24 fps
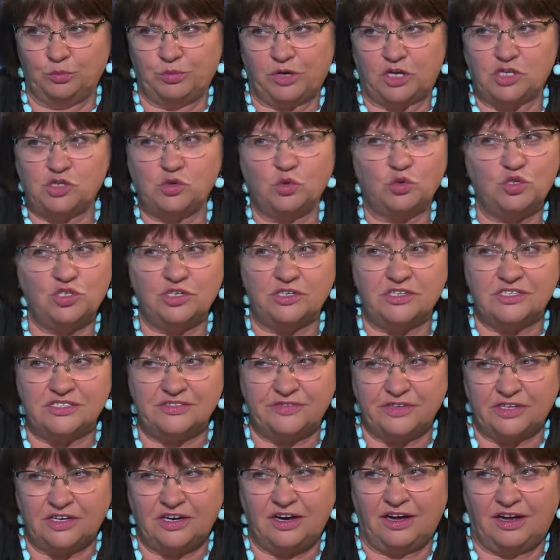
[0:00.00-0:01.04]
Он прошел через
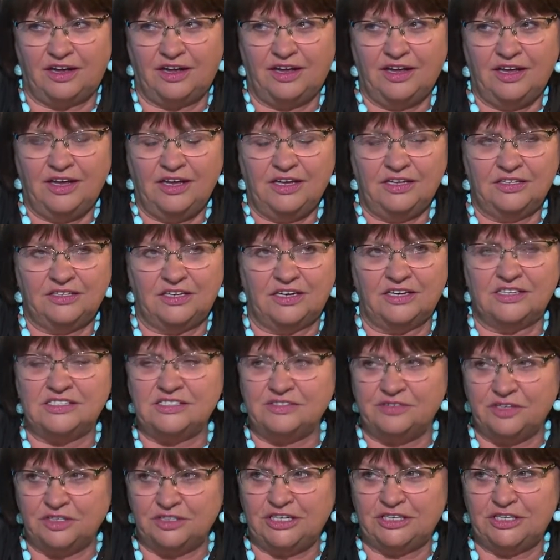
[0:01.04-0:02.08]
века,
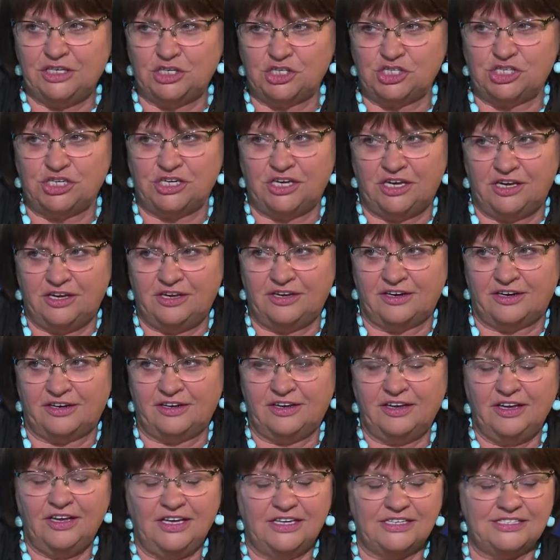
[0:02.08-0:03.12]
третий век до нашей эры,